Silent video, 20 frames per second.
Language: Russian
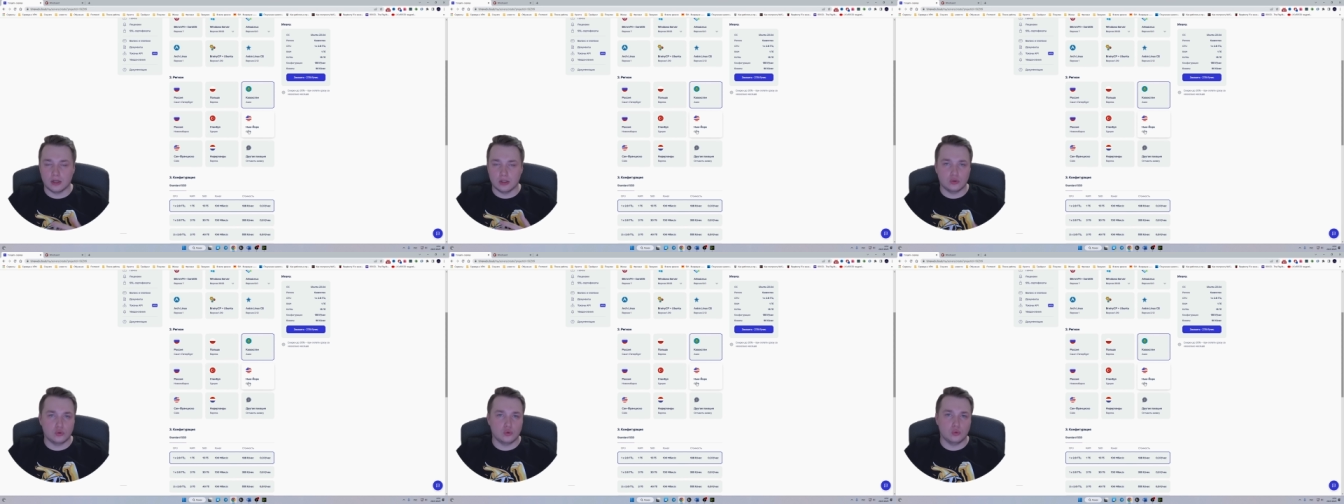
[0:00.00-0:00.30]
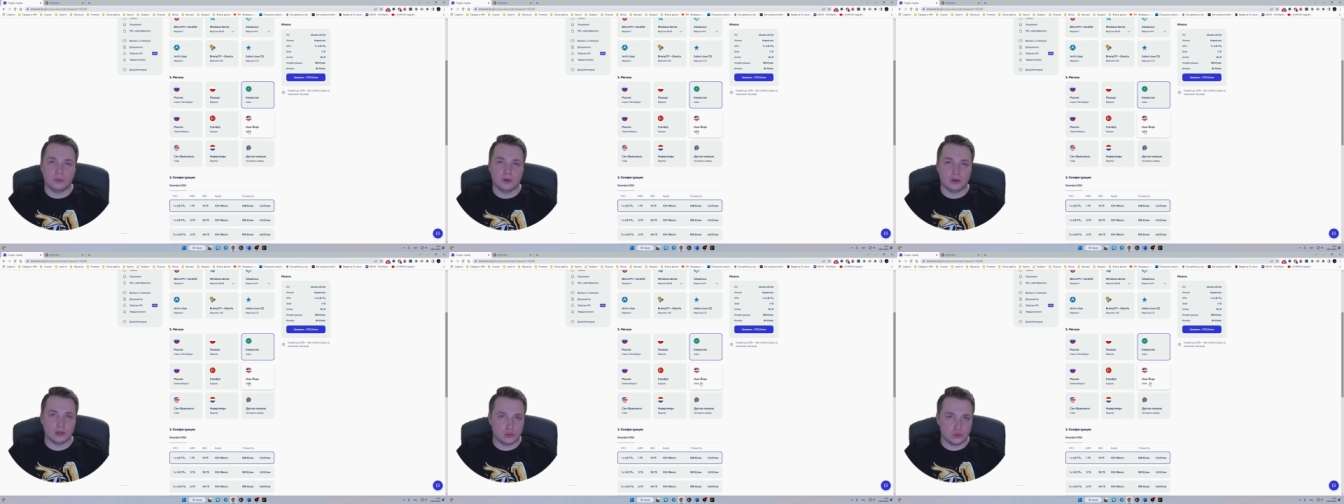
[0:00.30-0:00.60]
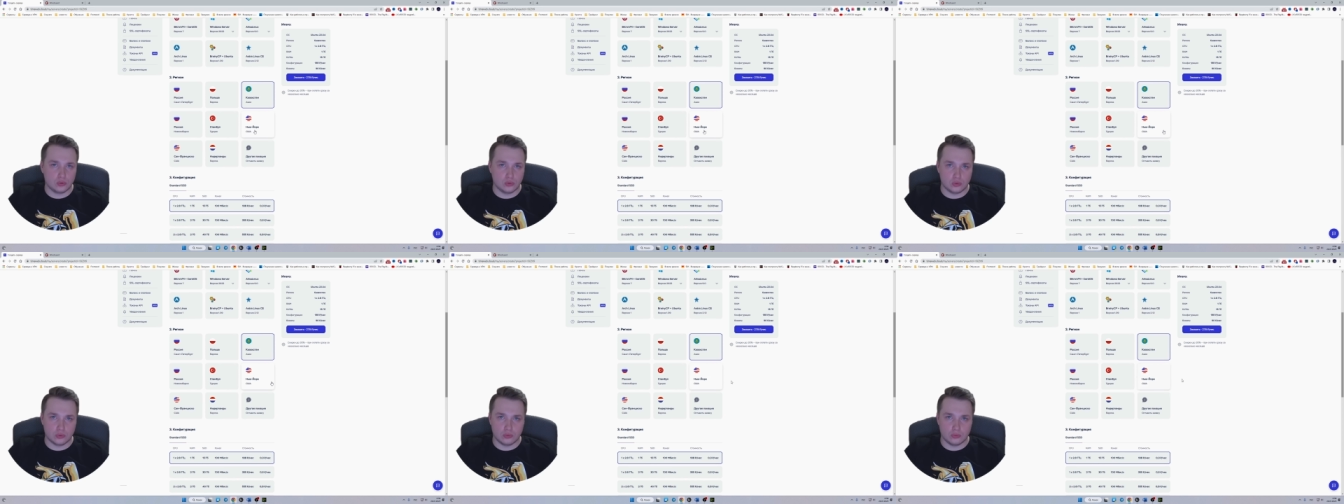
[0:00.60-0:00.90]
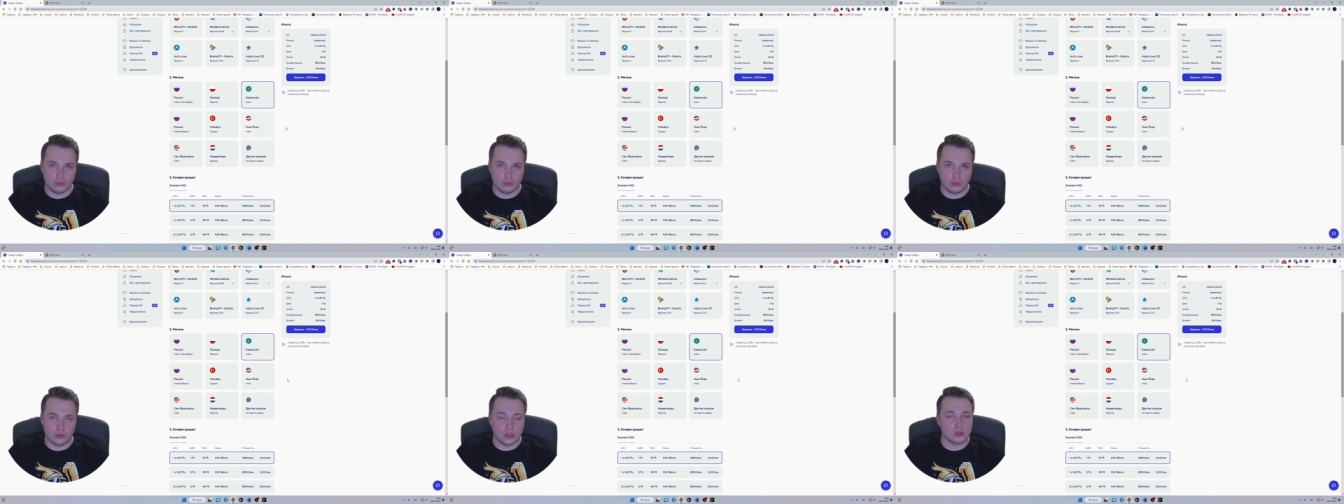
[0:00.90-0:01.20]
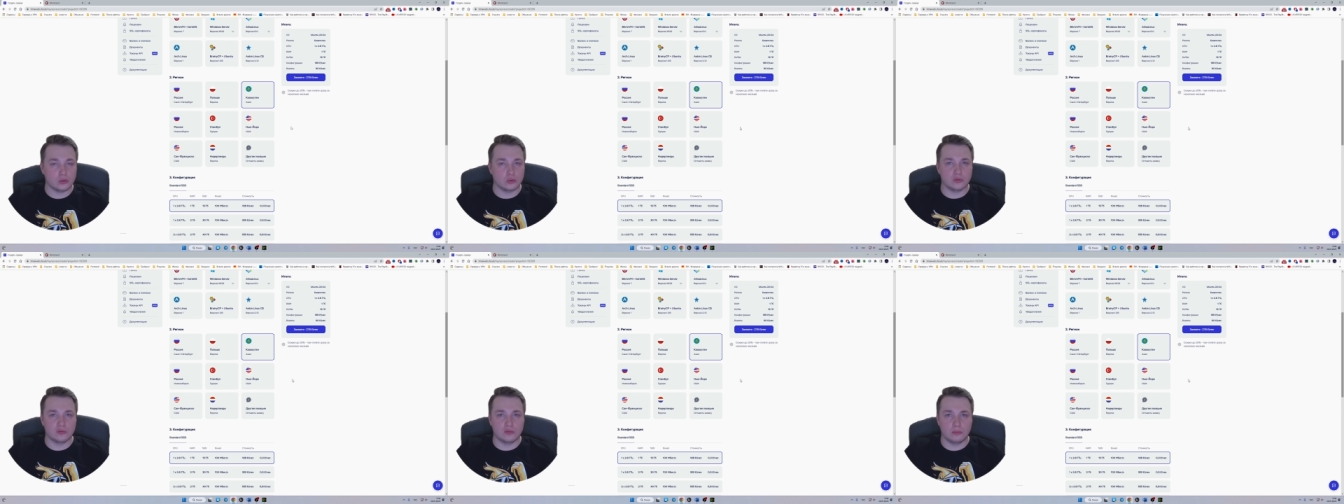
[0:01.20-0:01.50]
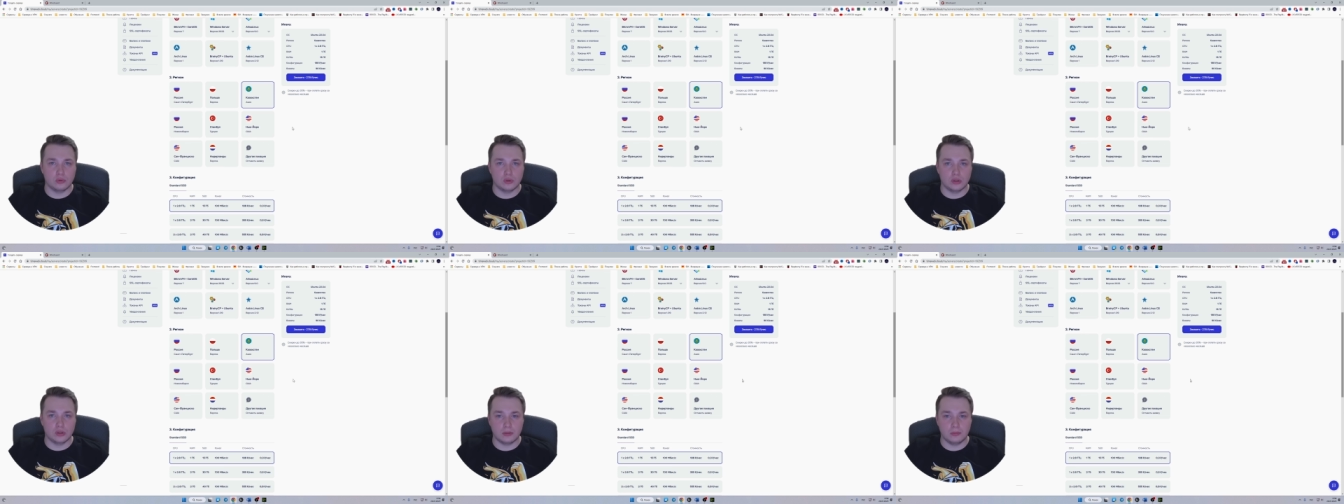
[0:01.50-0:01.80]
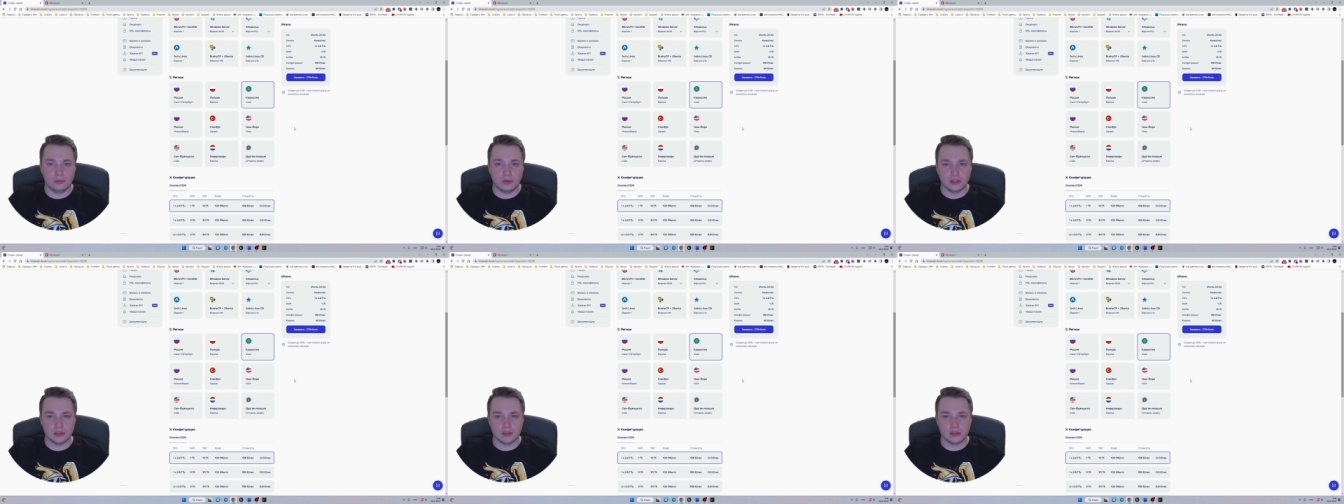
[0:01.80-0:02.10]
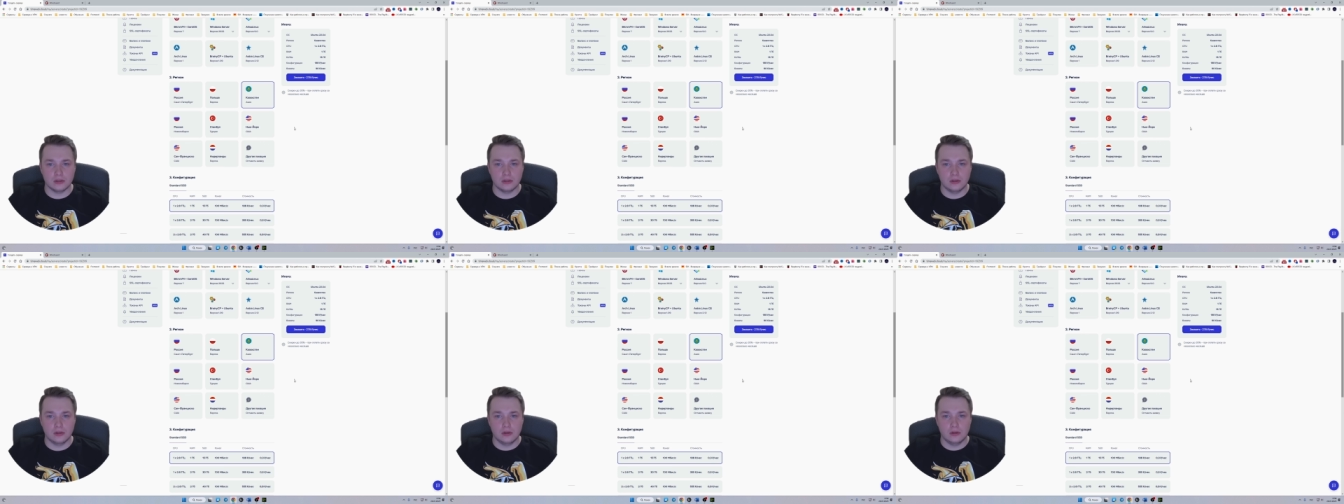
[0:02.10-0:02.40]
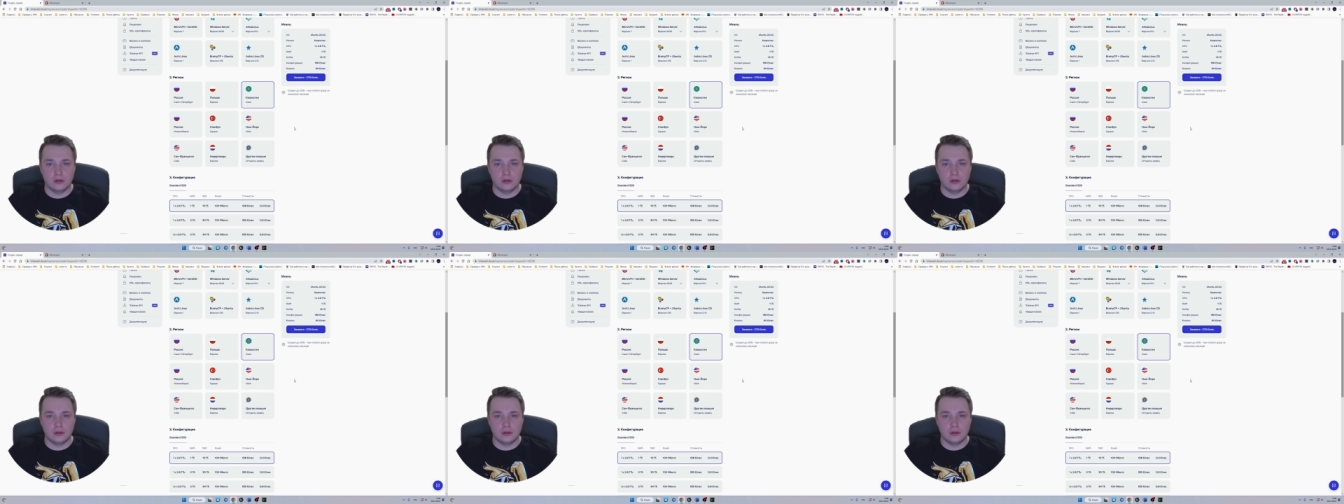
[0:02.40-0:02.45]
они тупо отсутствуют, нету свободных мест.